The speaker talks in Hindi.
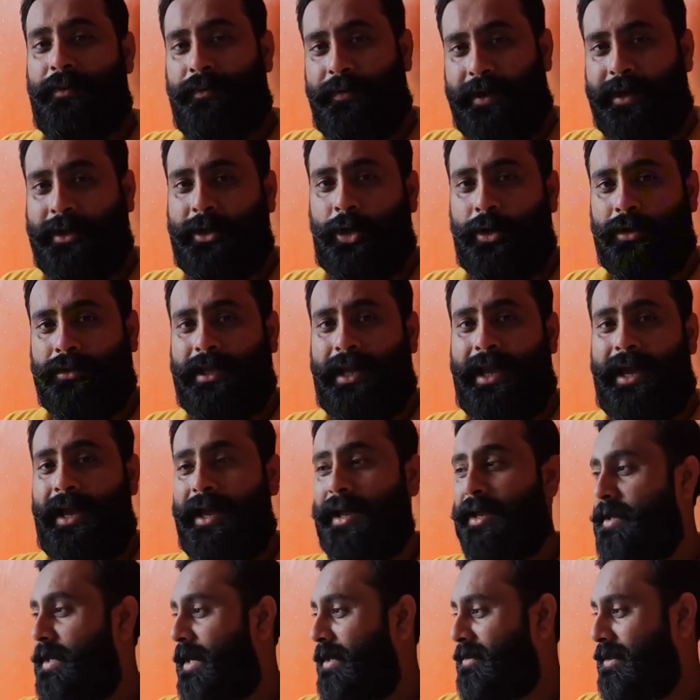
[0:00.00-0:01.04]
फिट होता
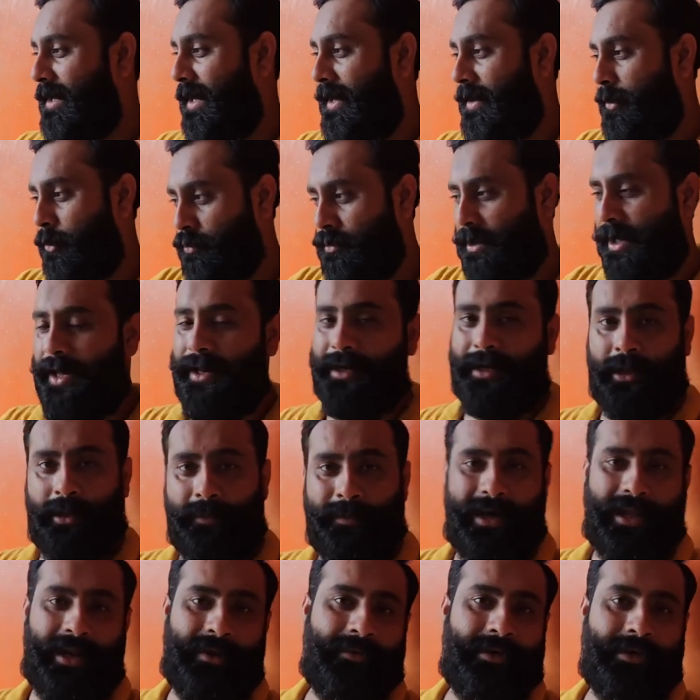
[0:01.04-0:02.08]
है या टायर उतार के
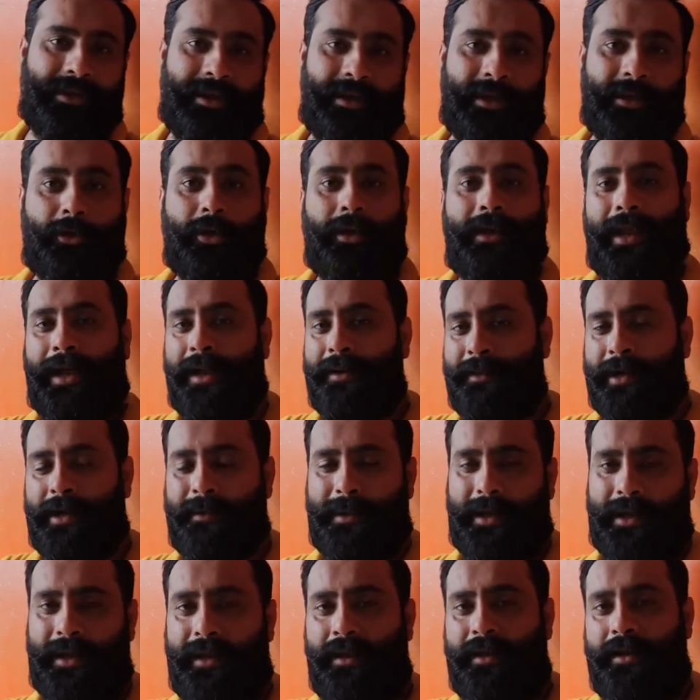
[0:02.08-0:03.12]
दोबारा फिट करें तो अलाइनमेंट
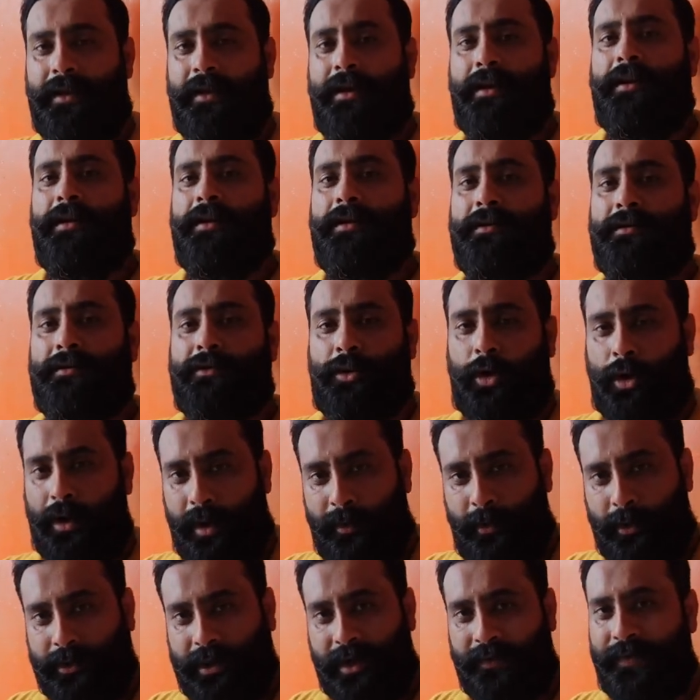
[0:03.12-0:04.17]
में थोड़ा
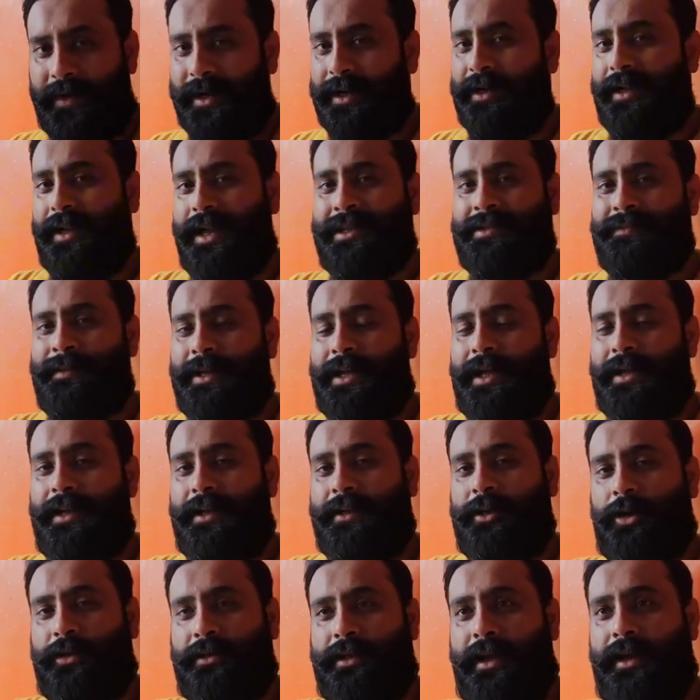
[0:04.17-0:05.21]
बहुत फ़र्क लाजमन आ
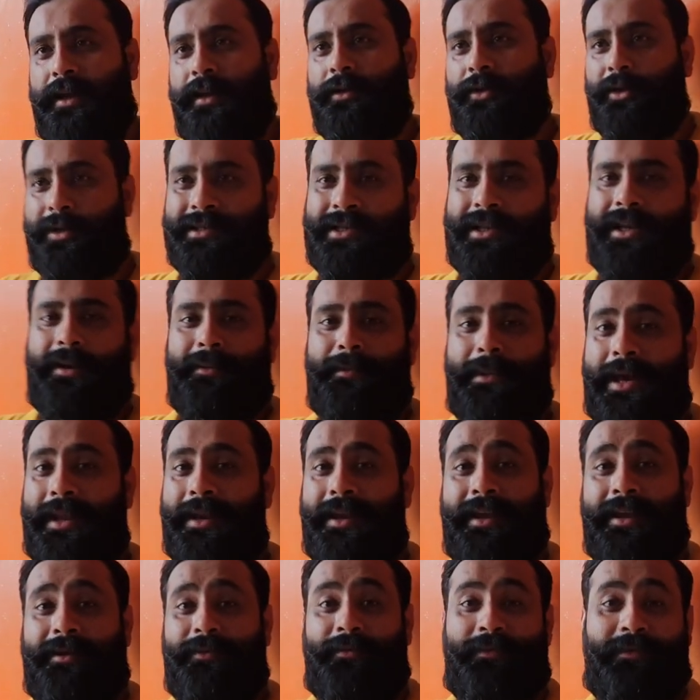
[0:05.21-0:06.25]
जाता होता है तो इसलिए
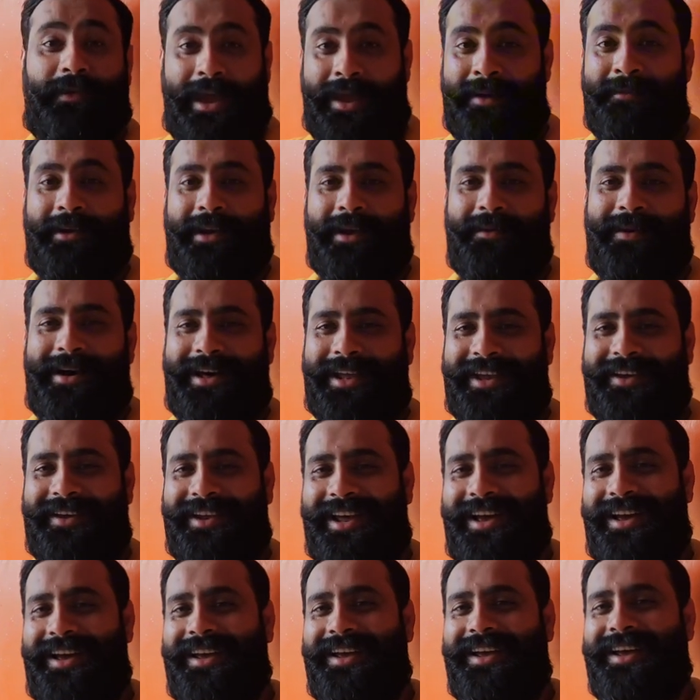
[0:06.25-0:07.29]
मैंने वैन के मारे है
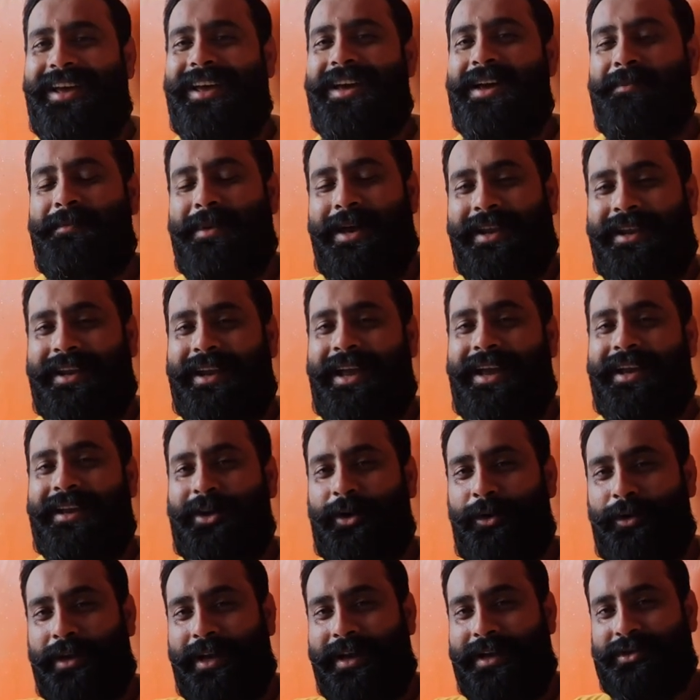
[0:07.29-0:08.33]
ना मैंने कहा
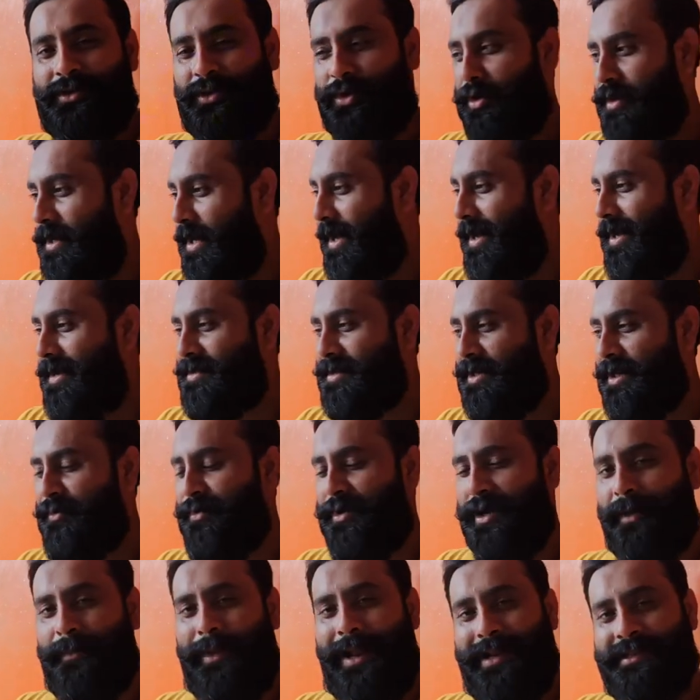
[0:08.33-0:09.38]
क्यों ना इसको यहाँ से
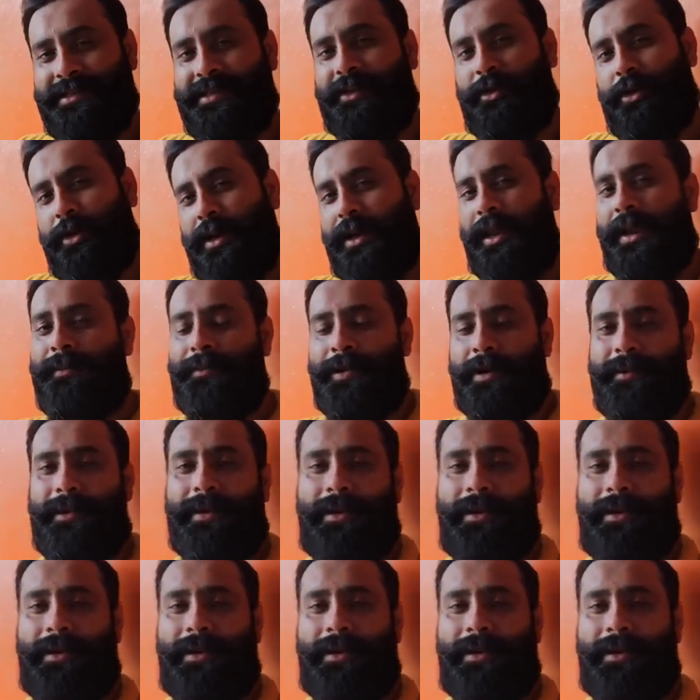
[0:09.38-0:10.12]
व्हील बैलेंसिंग और अलाइनमेंट